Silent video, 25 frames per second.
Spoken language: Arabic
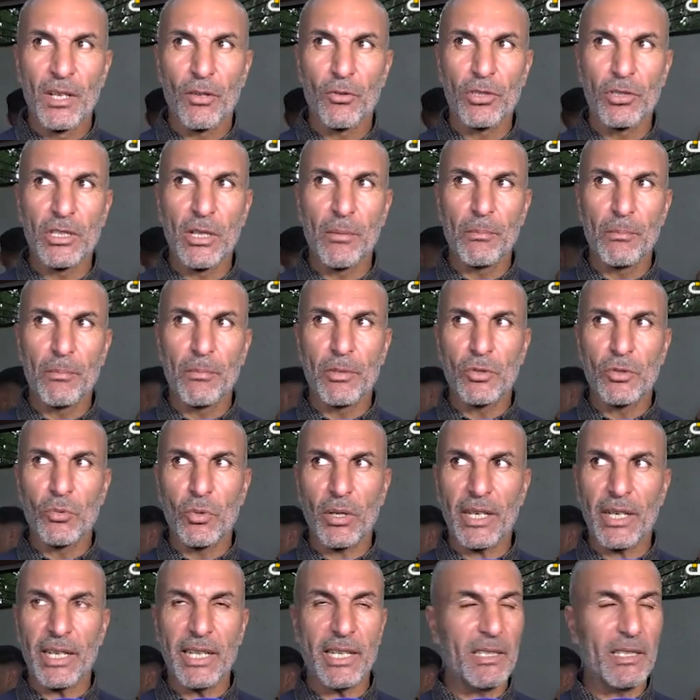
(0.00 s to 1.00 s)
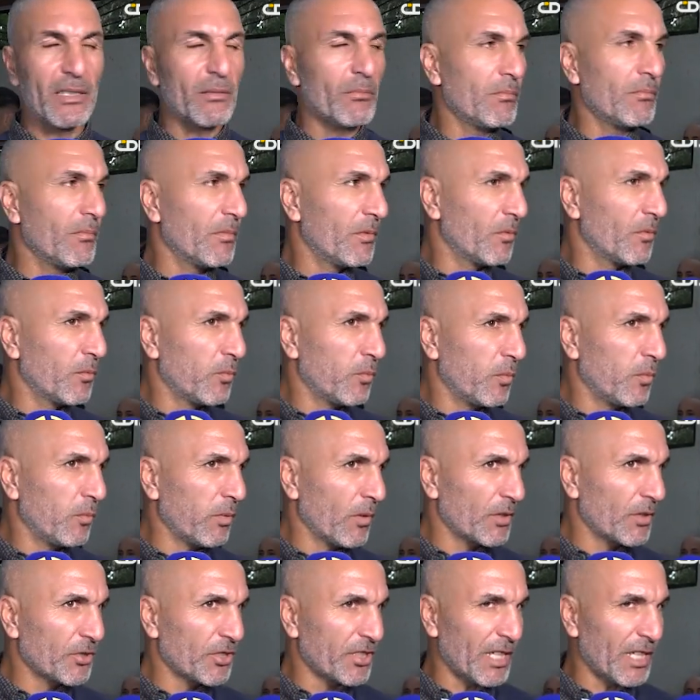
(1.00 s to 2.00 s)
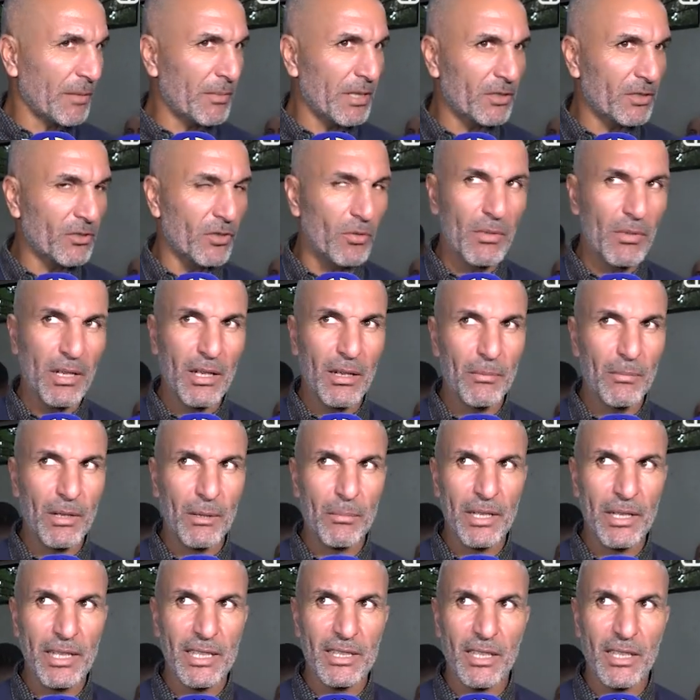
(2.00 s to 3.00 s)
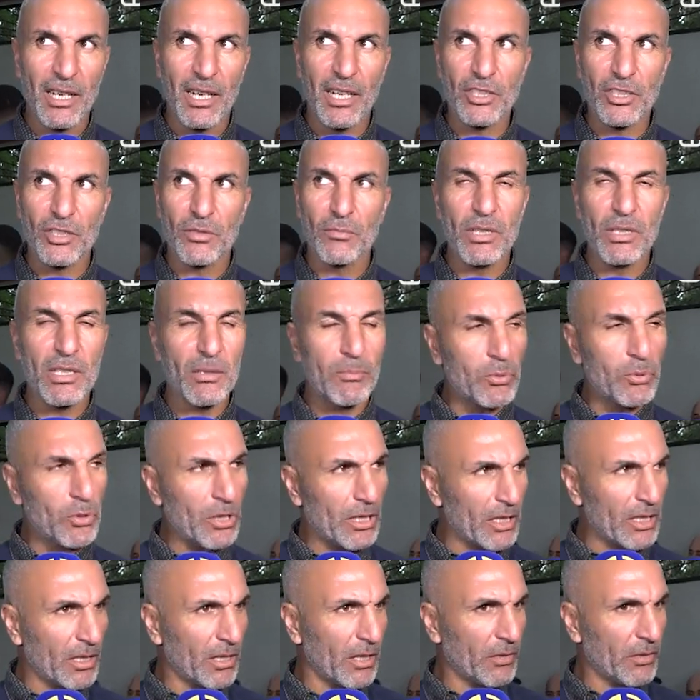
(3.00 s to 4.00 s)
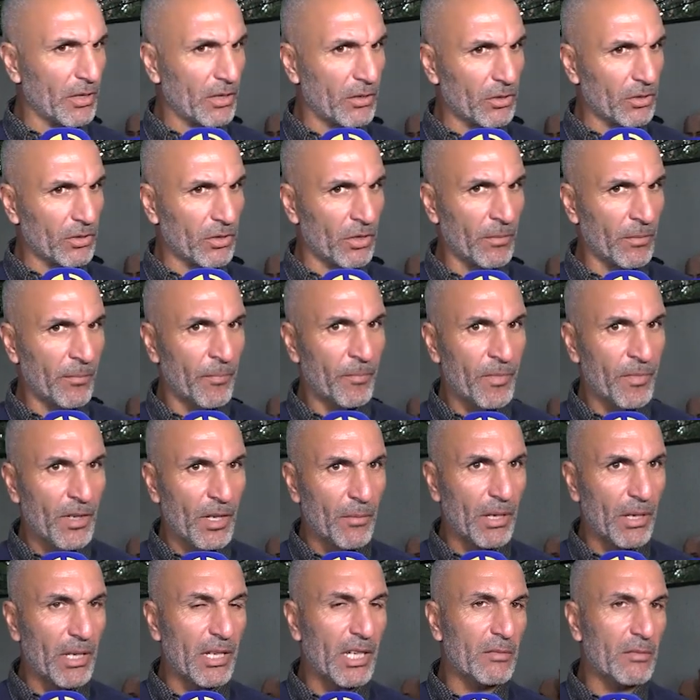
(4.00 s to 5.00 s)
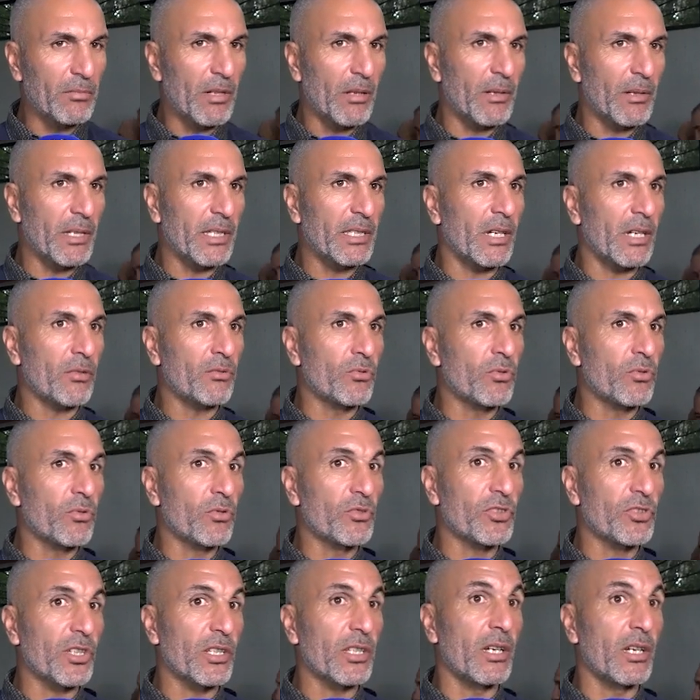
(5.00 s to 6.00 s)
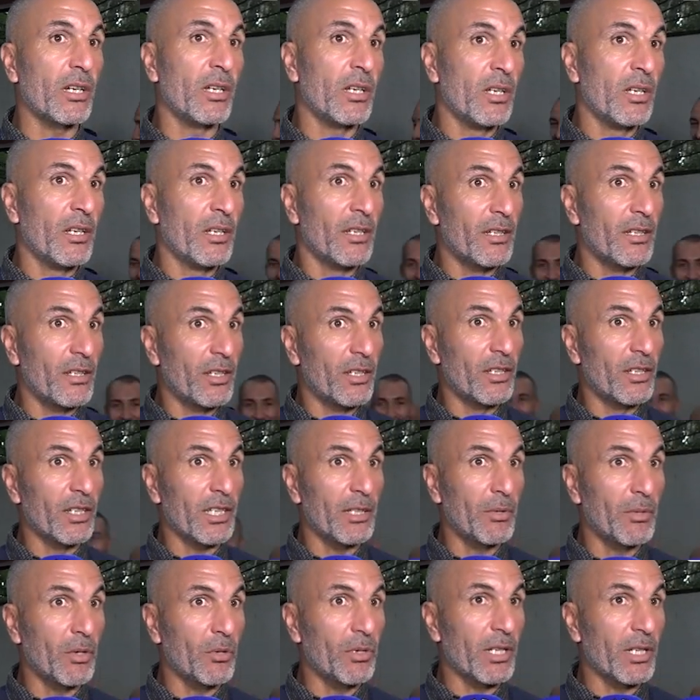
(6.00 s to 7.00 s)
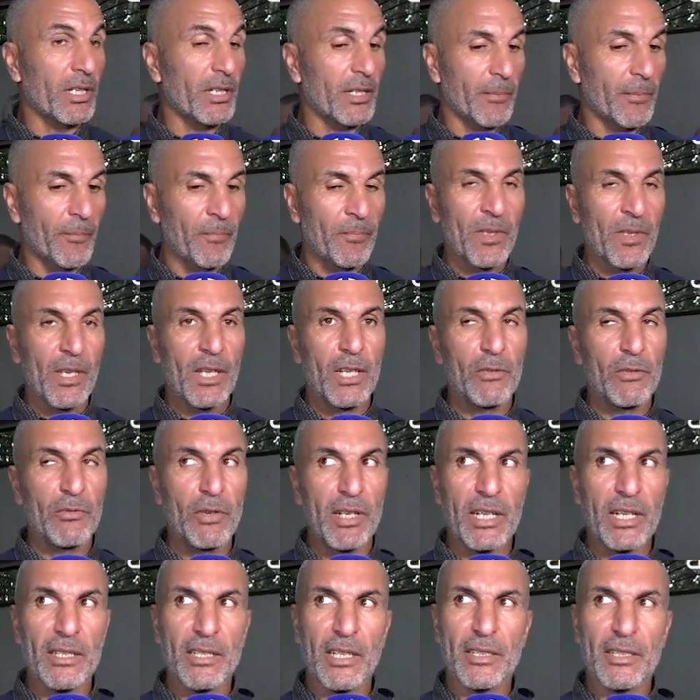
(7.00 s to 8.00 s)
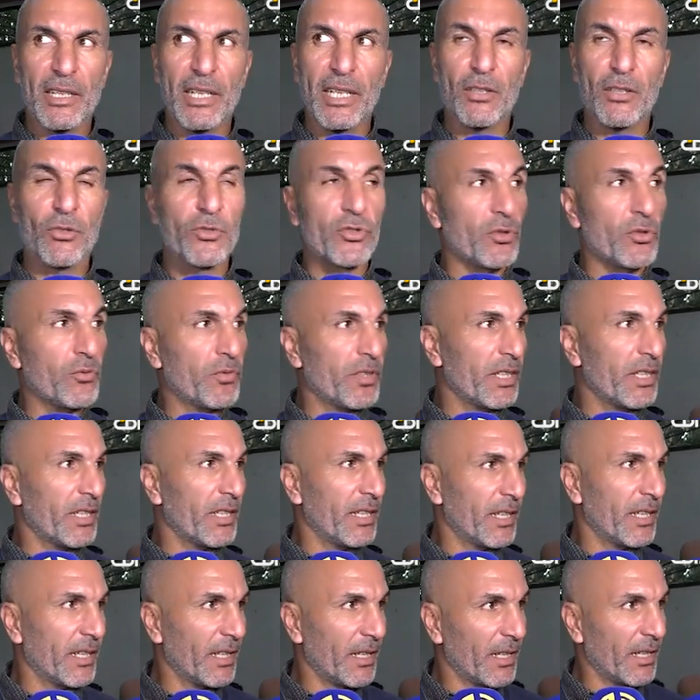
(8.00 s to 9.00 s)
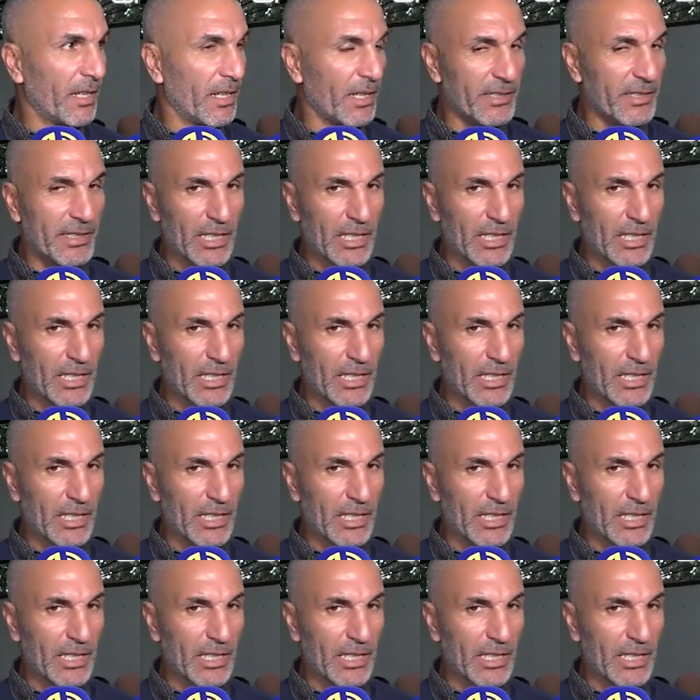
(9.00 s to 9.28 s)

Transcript: كنا متوقعين جيسكا ماتنو ما ما, ما لقيناهاش مي بوتيتر افيك لو طون مع الخدمه بالك نعاودوا ان شاء الله كما يقول لك الفريق تاعنا راح يلوسوفي لي